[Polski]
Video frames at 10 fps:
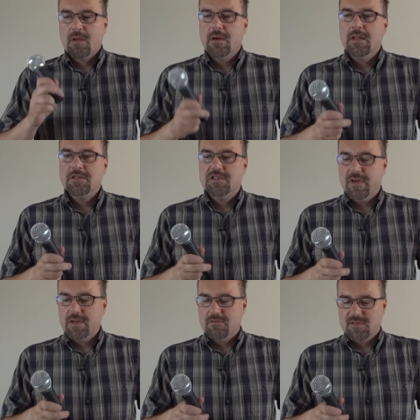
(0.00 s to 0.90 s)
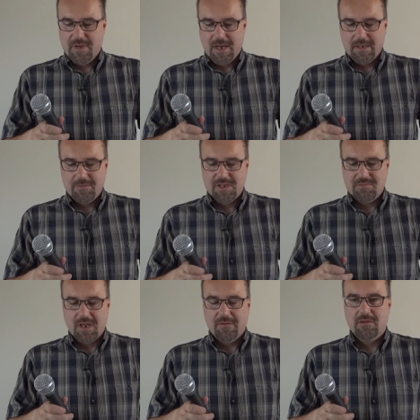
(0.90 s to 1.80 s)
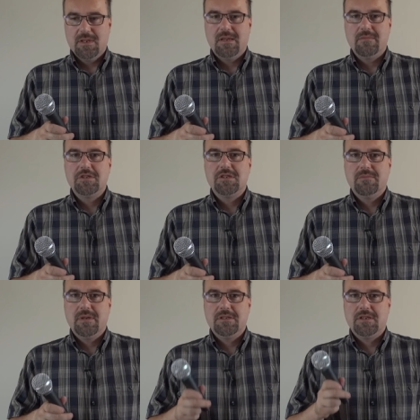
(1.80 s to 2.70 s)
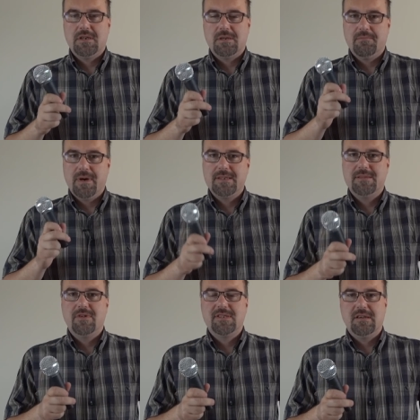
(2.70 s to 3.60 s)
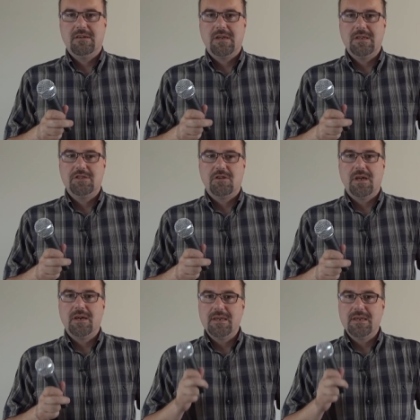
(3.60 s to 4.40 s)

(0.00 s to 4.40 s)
Ilość dźwięków zbieranych przez mikrofon dynamiczny będzie bardzo mocno ograniczona